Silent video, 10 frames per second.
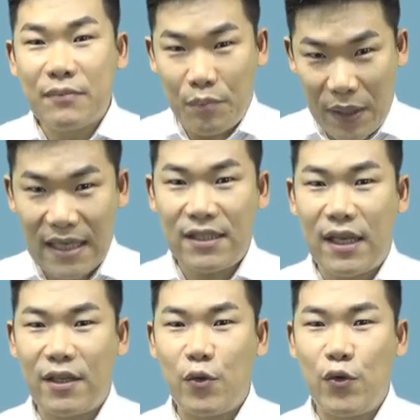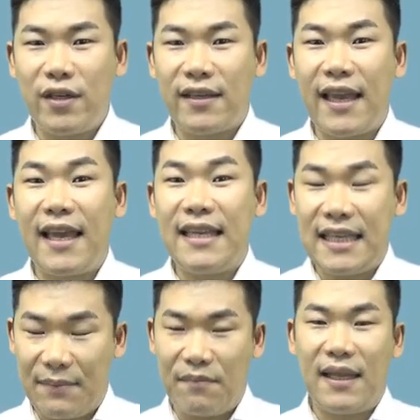폐지되는 유형의
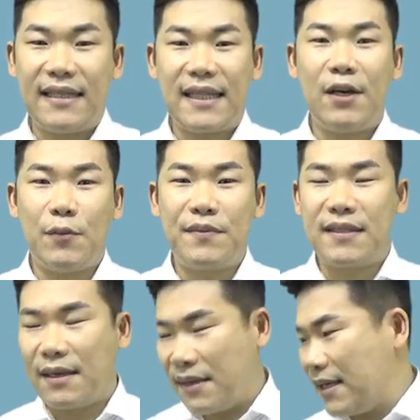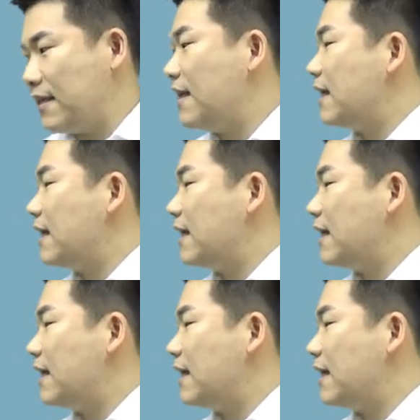임대사업자만